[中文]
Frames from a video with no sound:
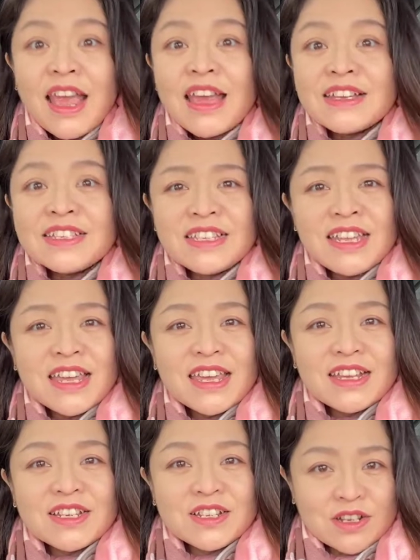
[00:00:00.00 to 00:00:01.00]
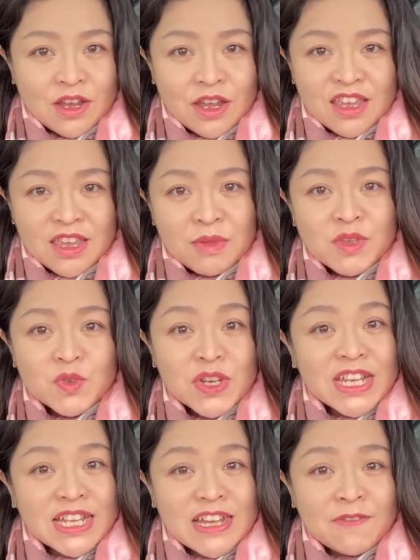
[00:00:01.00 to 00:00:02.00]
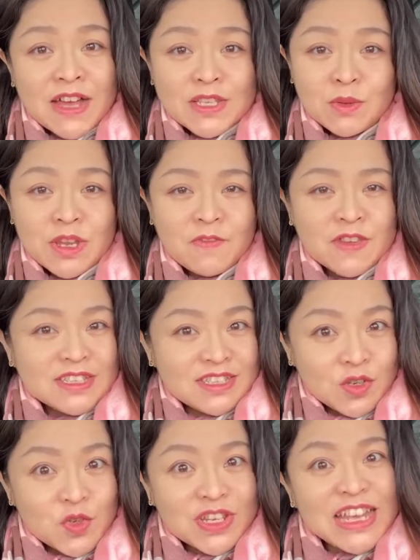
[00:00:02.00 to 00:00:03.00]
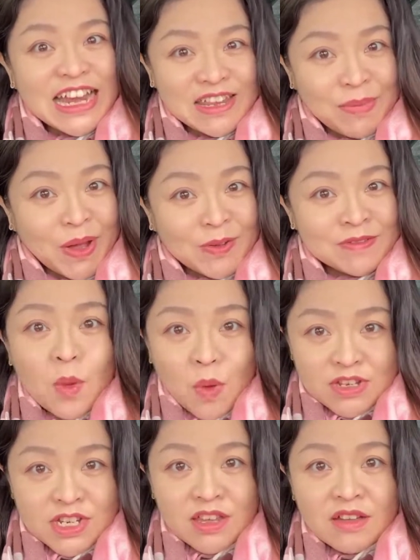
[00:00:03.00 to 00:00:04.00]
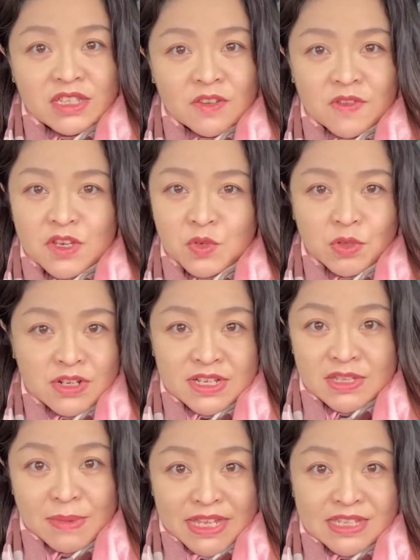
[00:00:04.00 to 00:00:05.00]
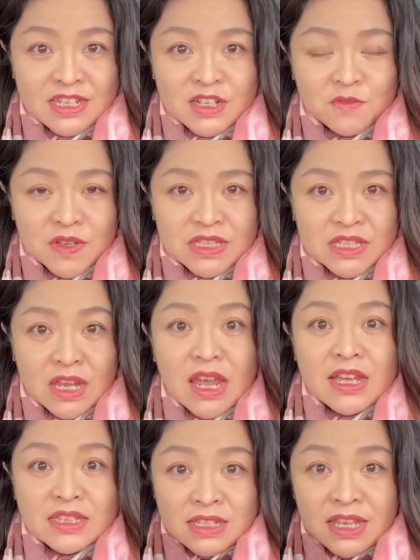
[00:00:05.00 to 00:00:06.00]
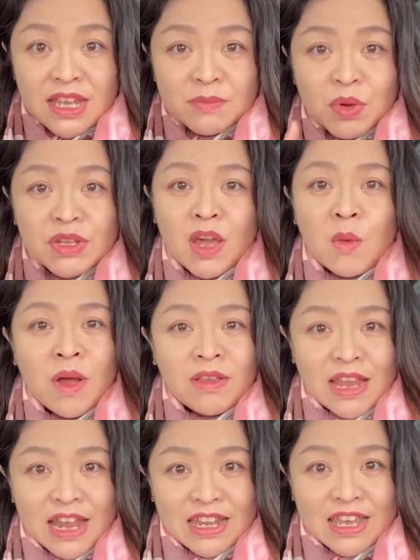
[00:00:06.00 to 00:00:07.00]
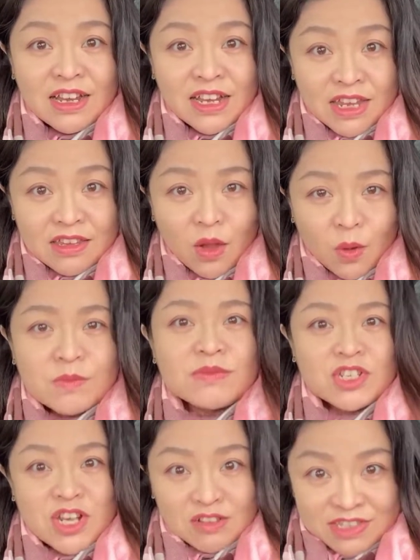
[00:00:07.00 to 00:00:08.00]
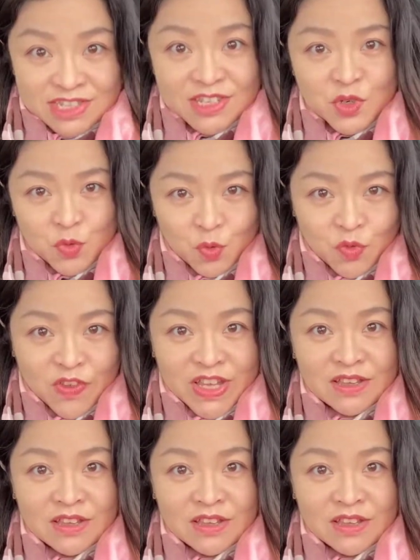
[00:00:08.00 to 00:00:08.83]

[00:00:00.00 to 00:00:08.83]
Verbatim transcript: 新年伊始，移民局给大家发送了一份新春大礼包。往常的邀请分数都是470分起，今天破天荒来了一个零头，只要75分。